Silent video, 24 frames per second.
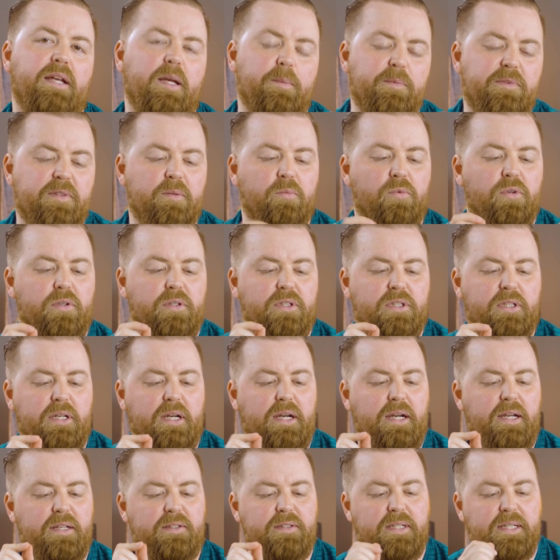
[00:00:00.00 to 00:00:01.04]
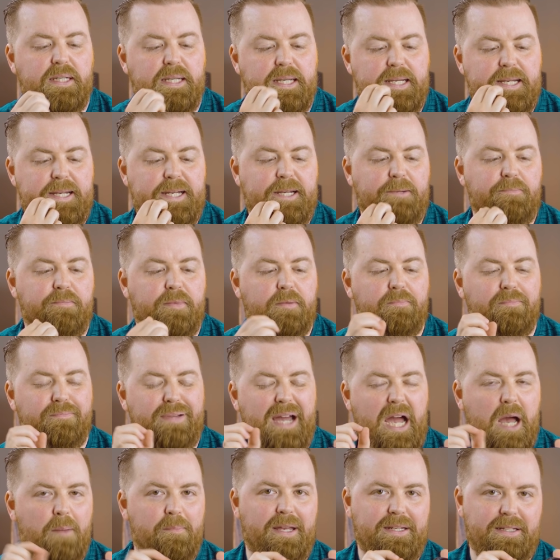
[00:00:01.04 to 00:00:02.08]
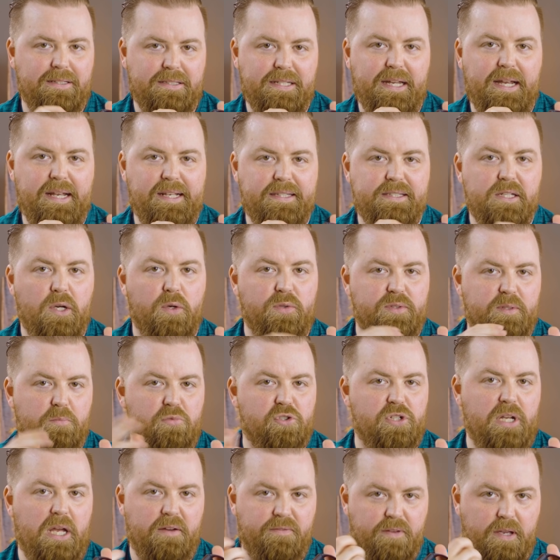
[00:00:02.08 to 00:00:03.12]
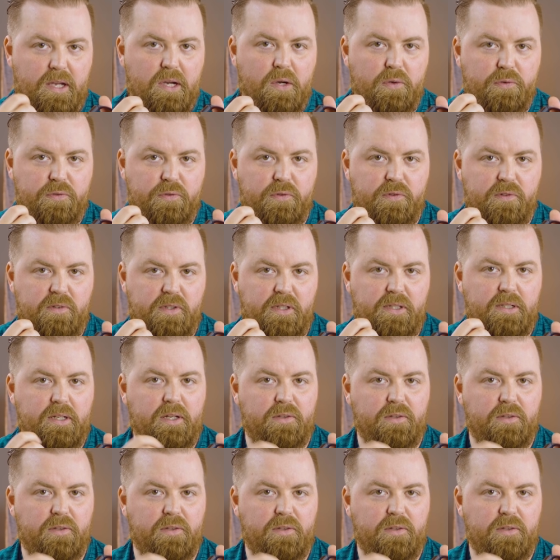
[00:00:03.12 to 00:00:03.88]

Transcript: Da gibt es die Möglichkeit, ähm, ein paar mehr Details aus dem Schlaf herauszuziehen.